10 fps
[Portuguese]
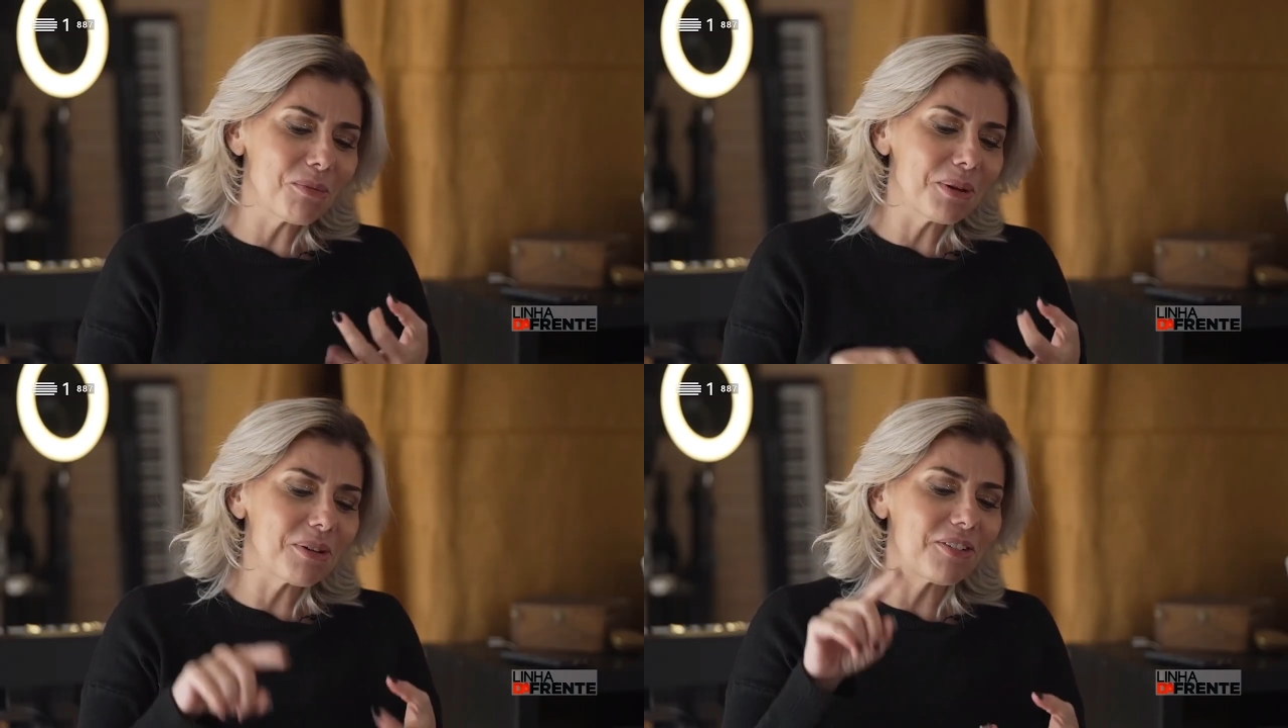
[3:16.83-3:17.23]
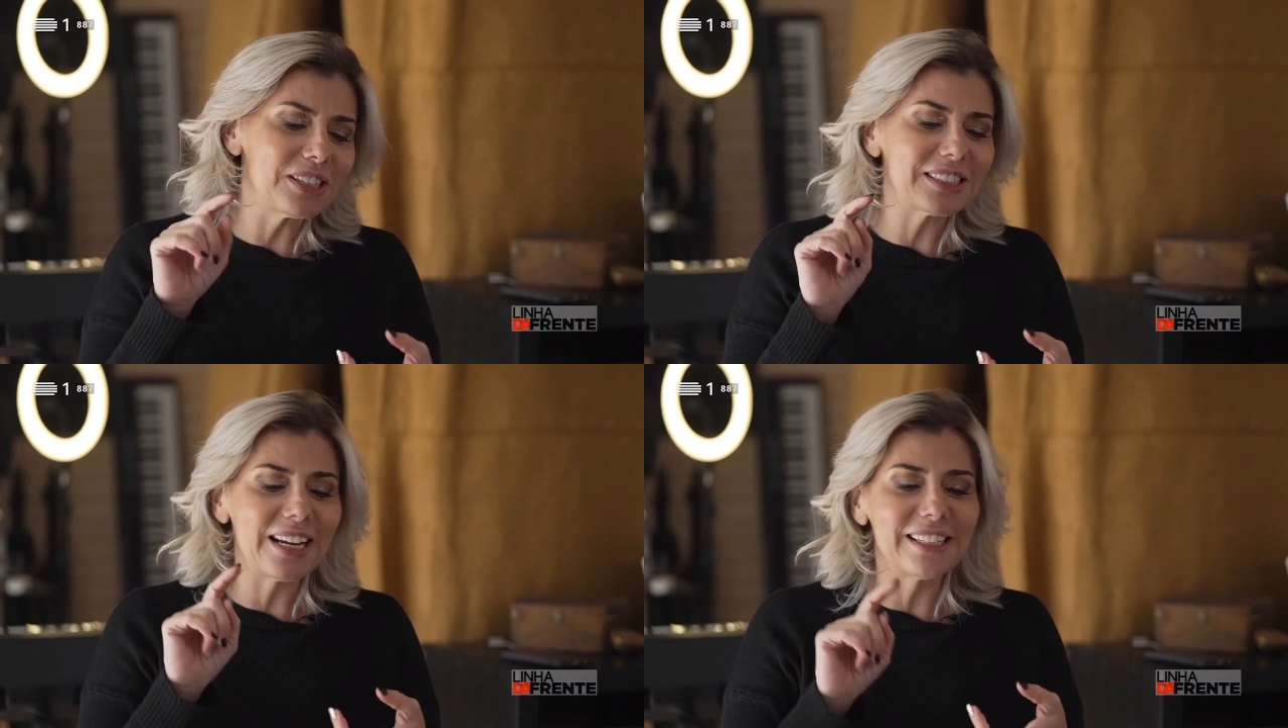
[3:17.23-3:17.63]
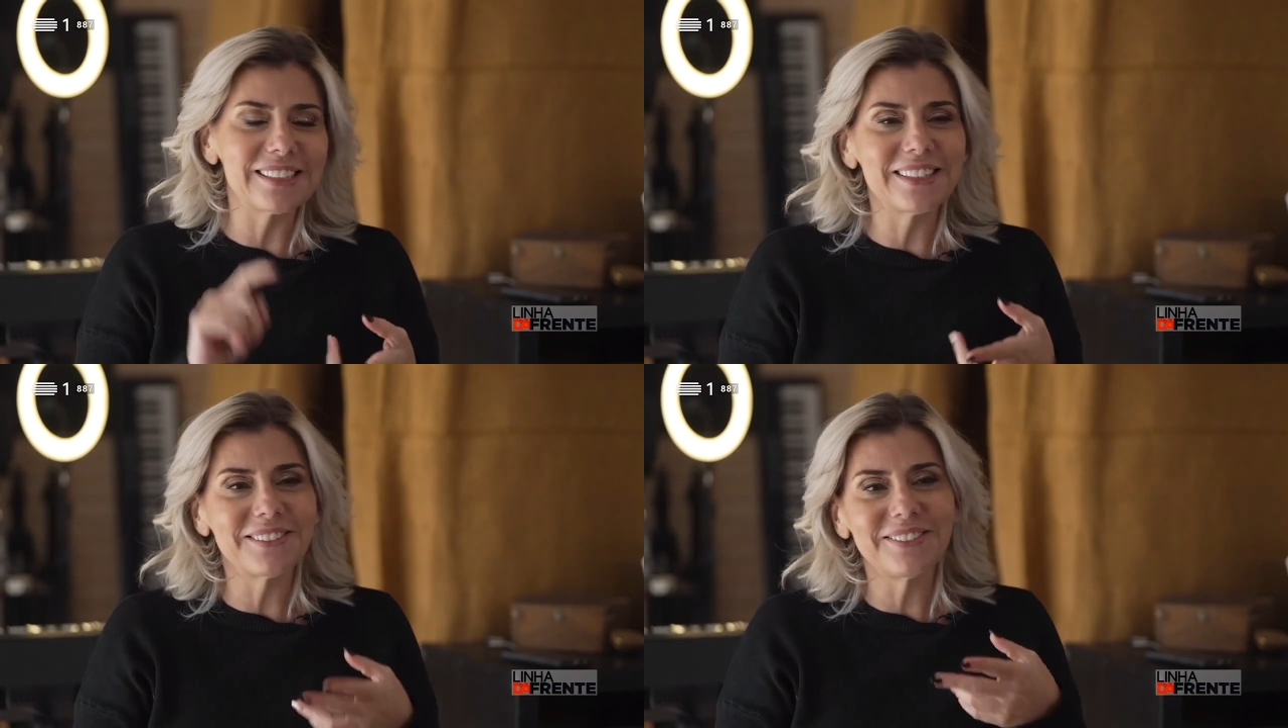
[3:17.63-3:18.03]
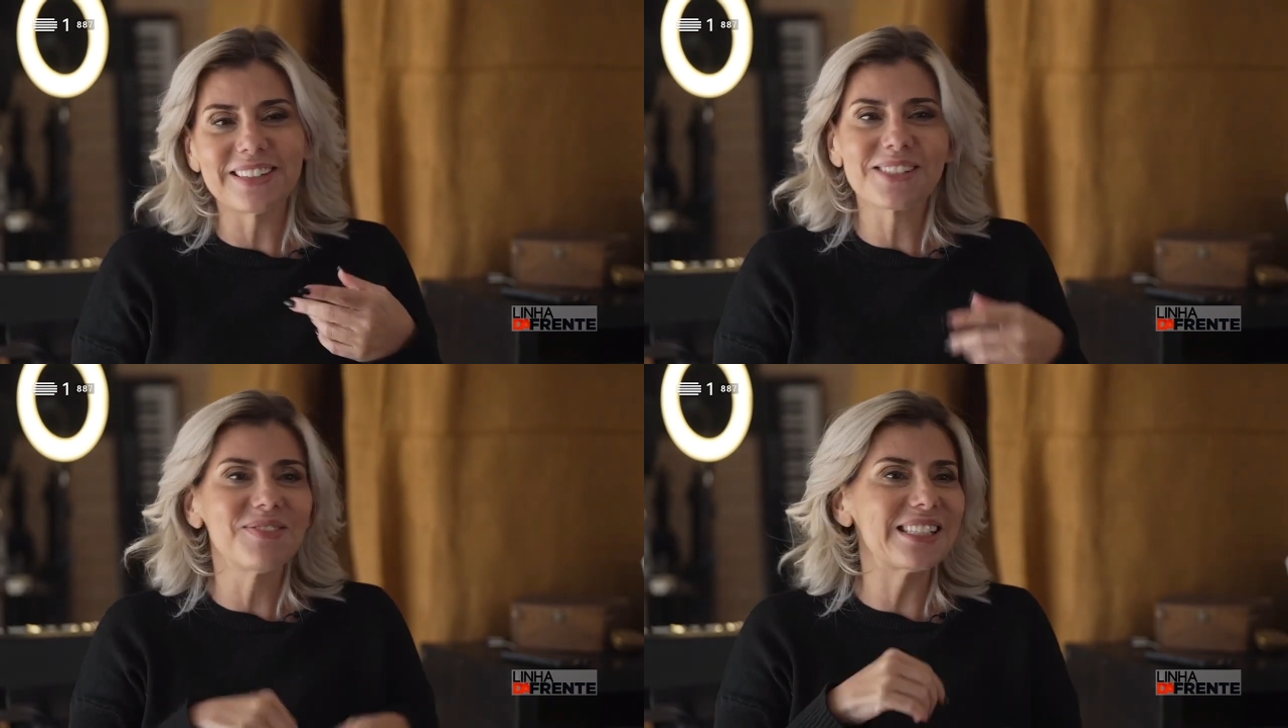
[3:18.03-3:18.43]
não bebo refrigerantes, não
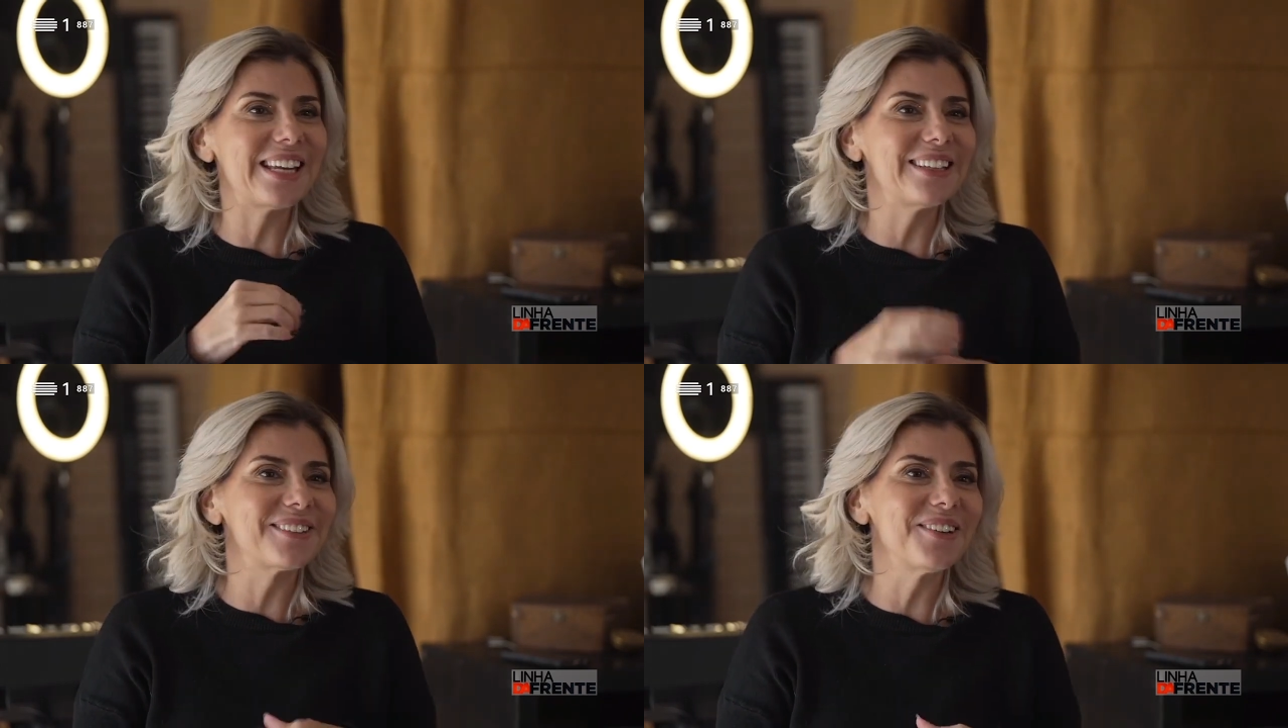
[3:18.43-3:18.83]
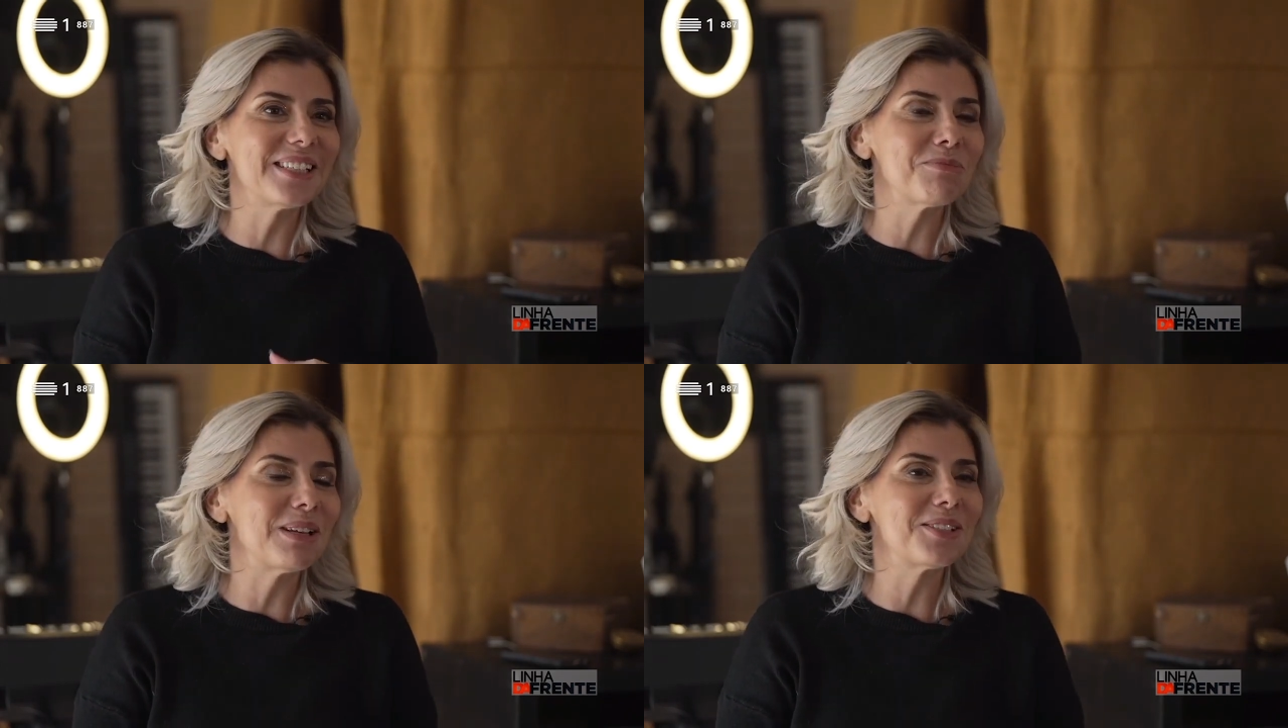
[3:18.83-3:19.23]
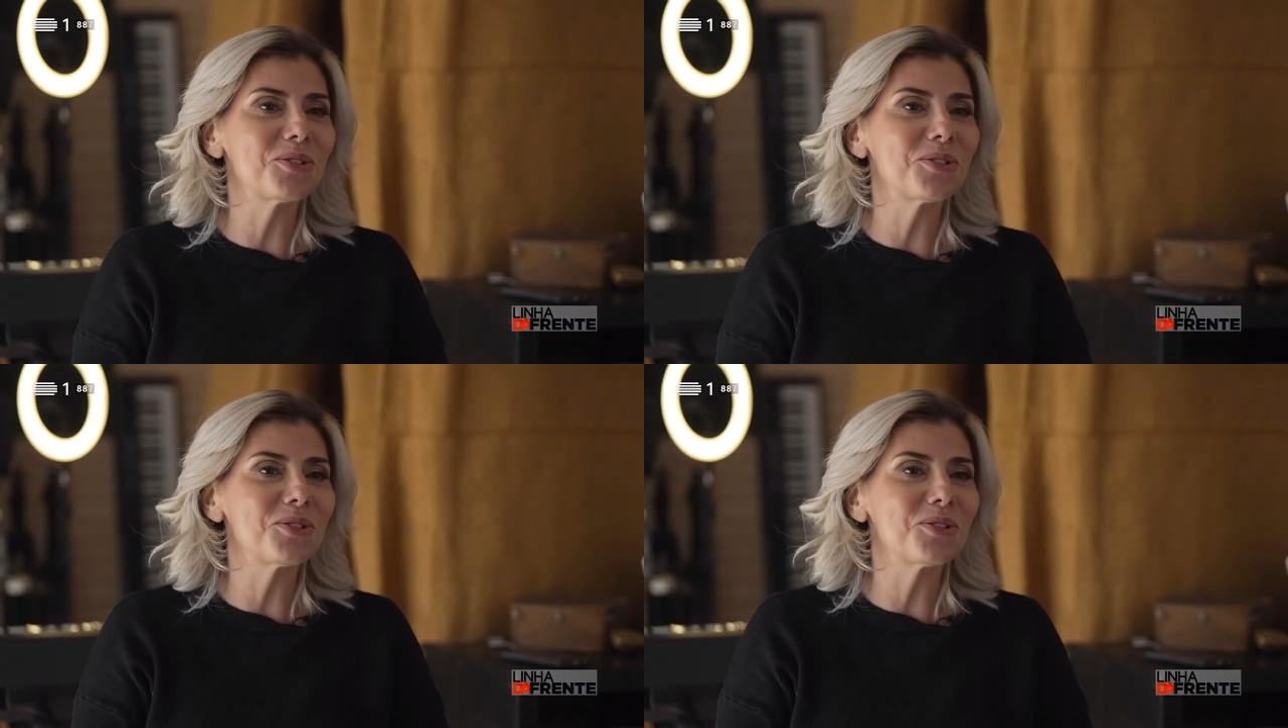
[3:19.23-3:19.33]
faço uma série de coisas, portanto,